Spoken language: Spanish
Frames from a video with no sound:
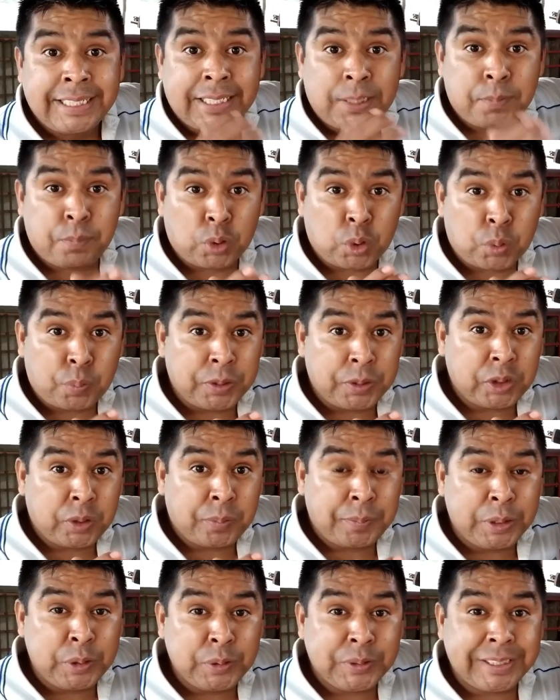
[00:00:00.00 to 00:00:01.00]
Y por
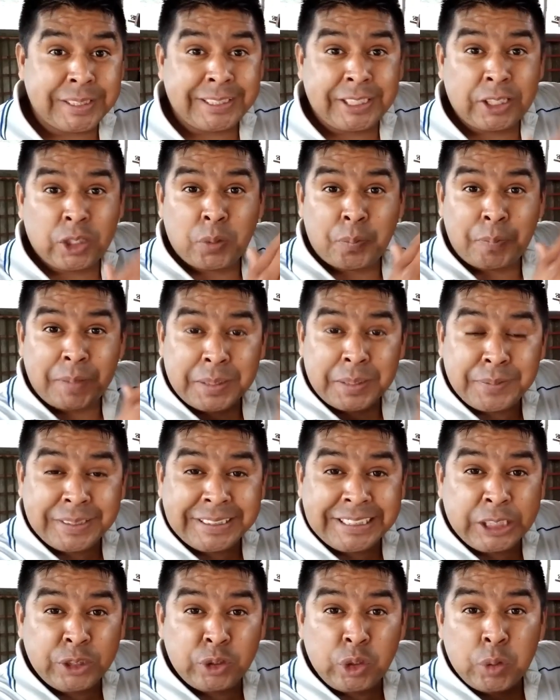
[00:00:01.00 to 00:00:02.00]
supuesto amigos que de lo más
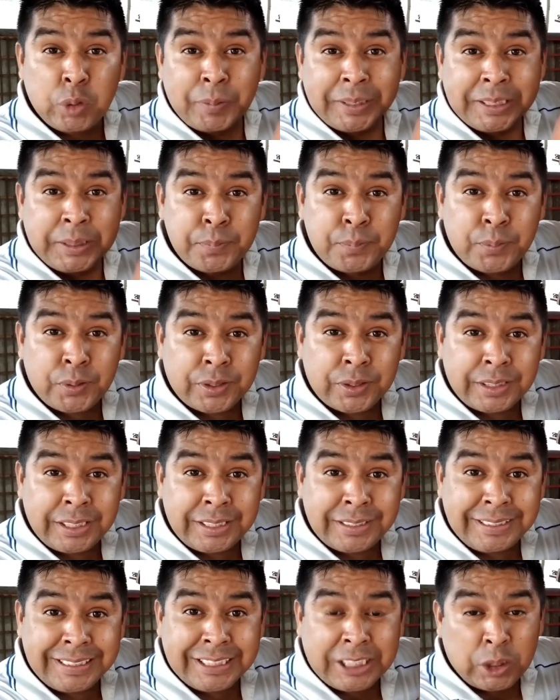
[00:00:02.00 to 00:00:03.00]
básico y lo más
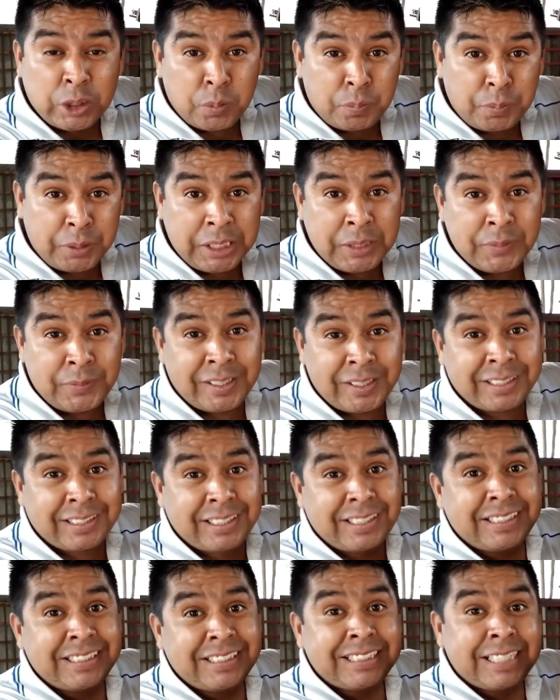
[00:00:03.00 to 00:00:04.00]
importante y que no puede
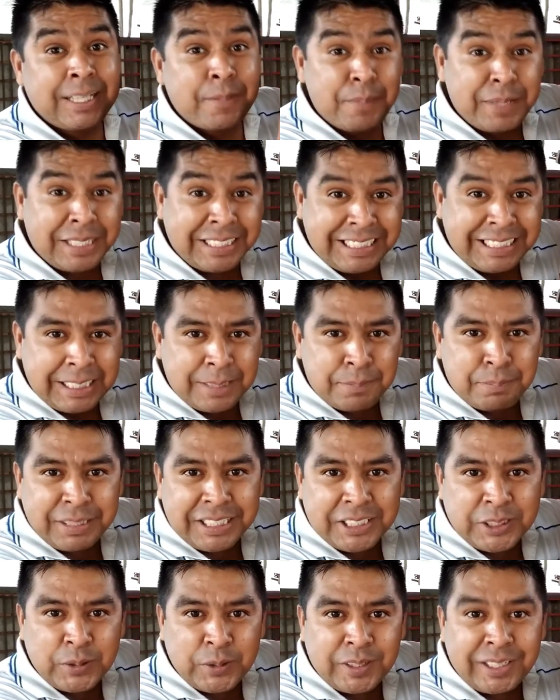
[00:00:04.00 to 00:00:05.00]
faltar es la máquina
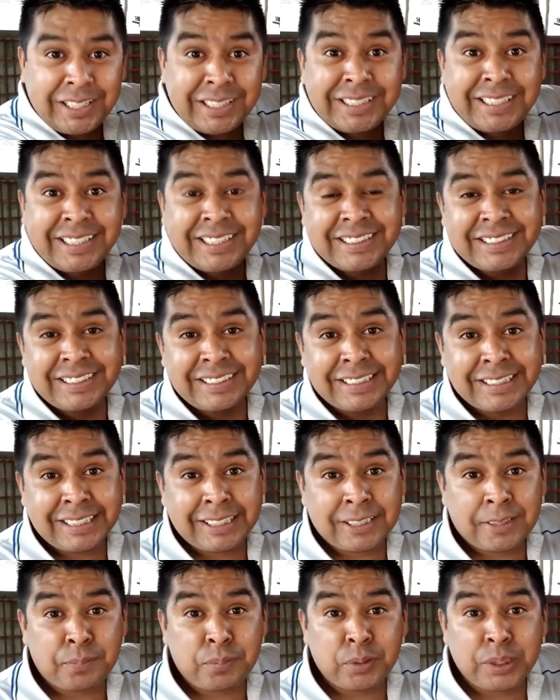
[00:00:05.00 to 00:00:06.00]
para soldar, ya que sin
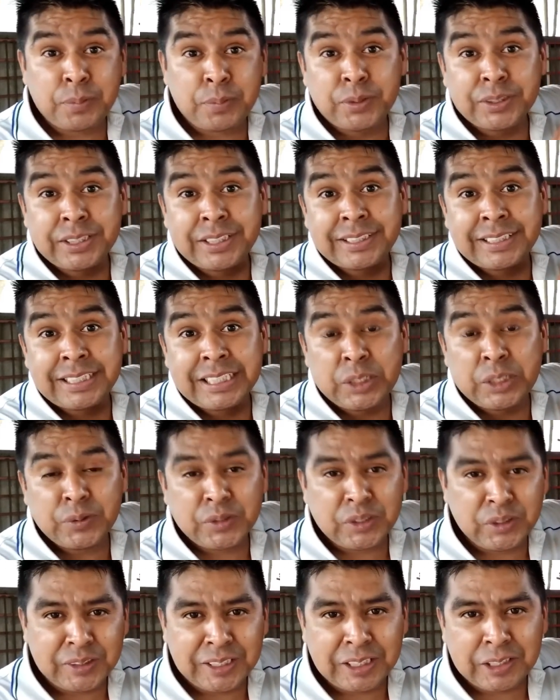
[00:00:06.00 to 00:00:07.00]
ella no podemos hacer la
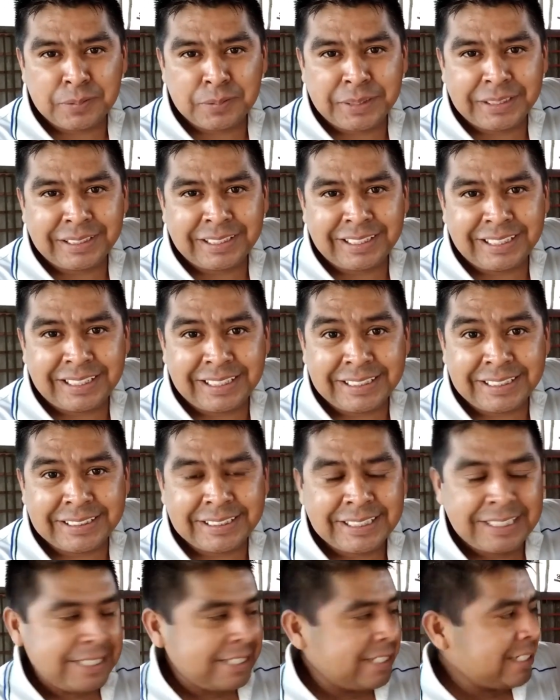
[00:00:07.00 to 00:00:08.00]
unión de los
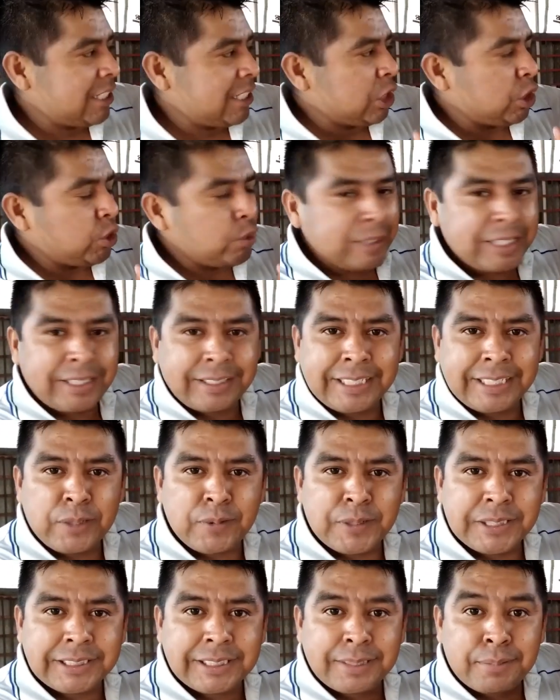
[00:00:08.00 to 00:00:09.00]
materiales. Yo aquí
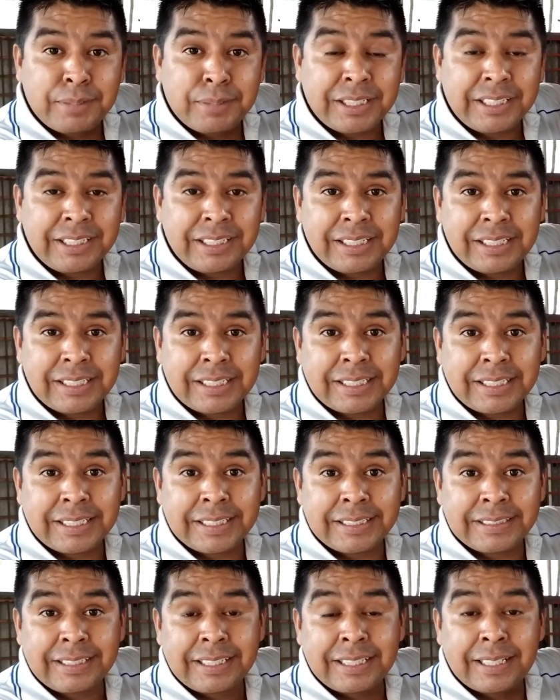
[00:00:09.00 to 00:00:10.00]
tengo esta máquina
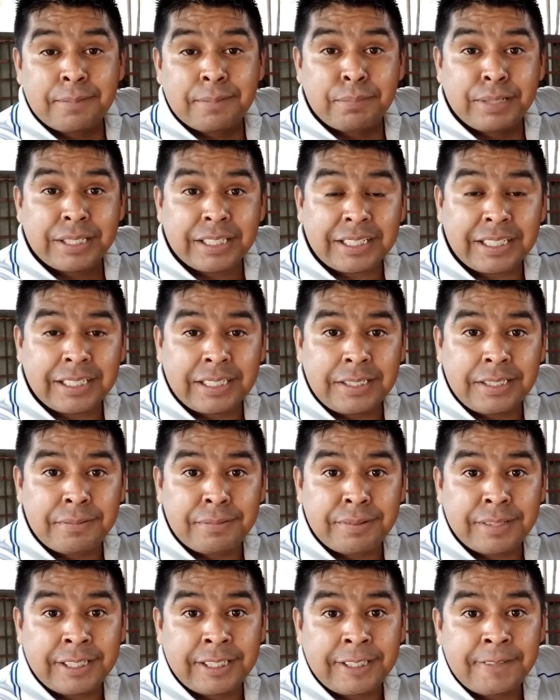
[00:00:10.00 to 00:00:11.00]
que es de la marca
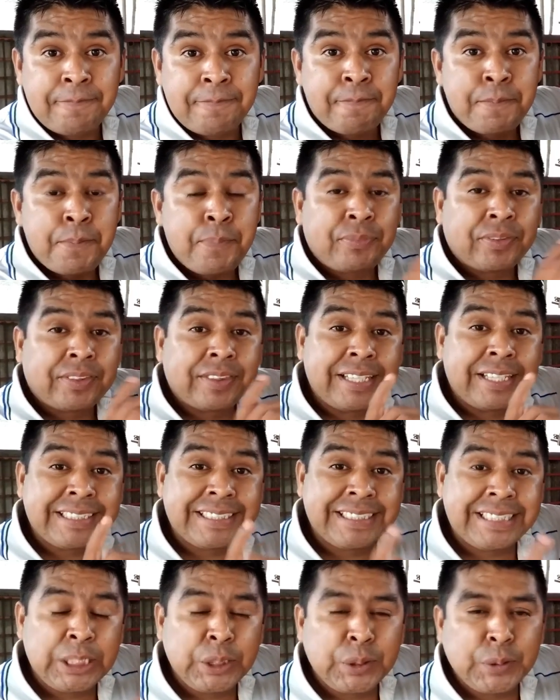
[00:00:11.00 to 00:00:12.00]
Infra de
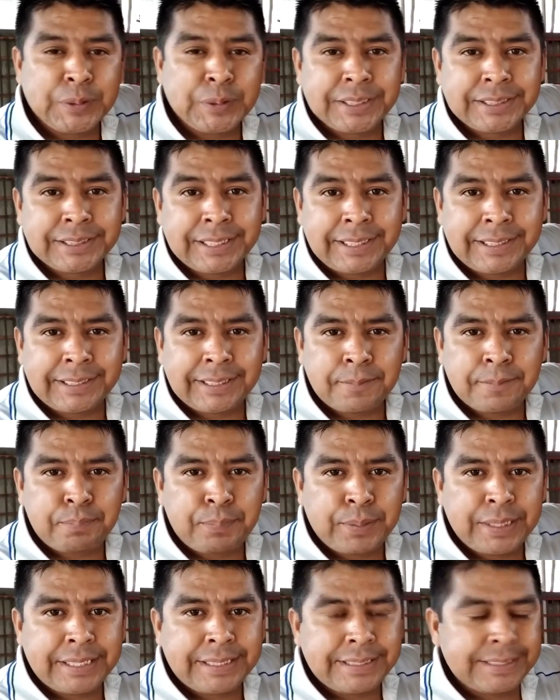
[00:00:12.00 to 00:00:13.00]
160
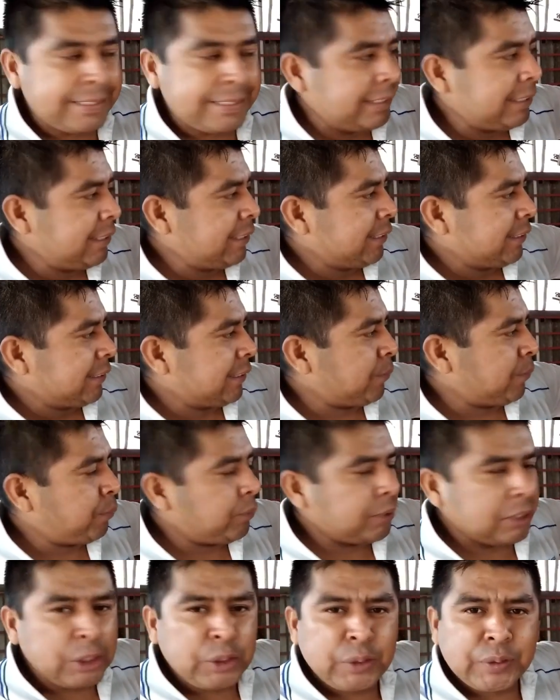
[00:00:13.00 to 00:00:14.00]
amperes. Se
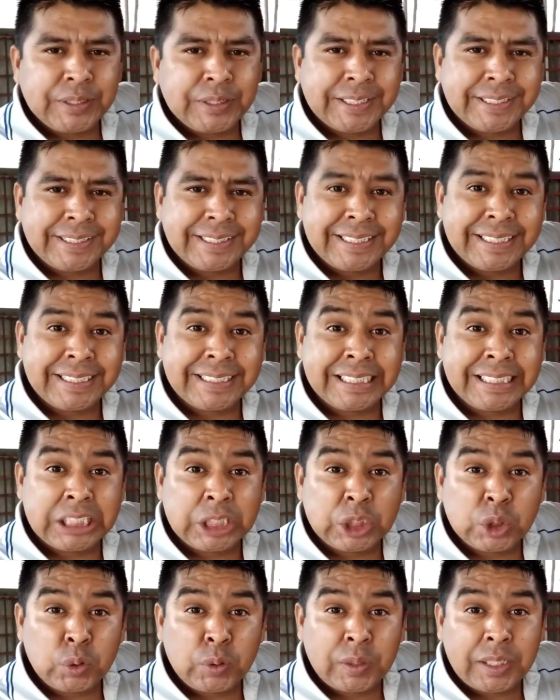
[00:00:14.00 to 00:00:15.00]
puede conectar
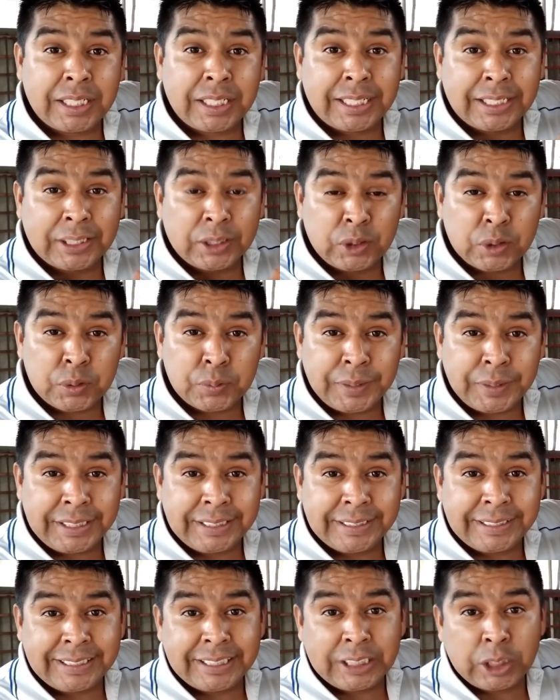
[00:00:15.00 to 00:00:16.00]
tanto a
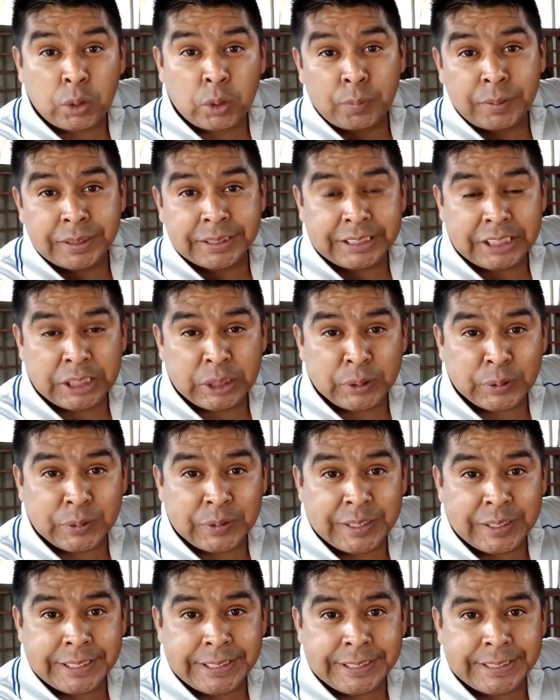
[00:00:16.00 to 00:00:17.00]
220 como a
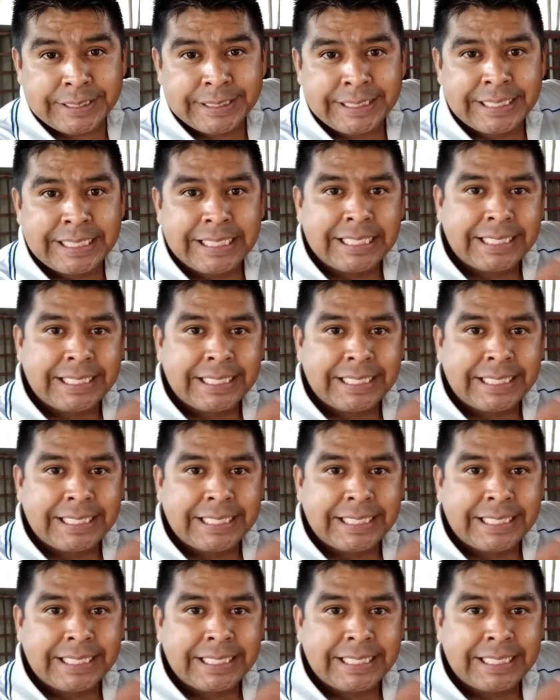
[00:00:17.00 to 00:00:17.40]
110.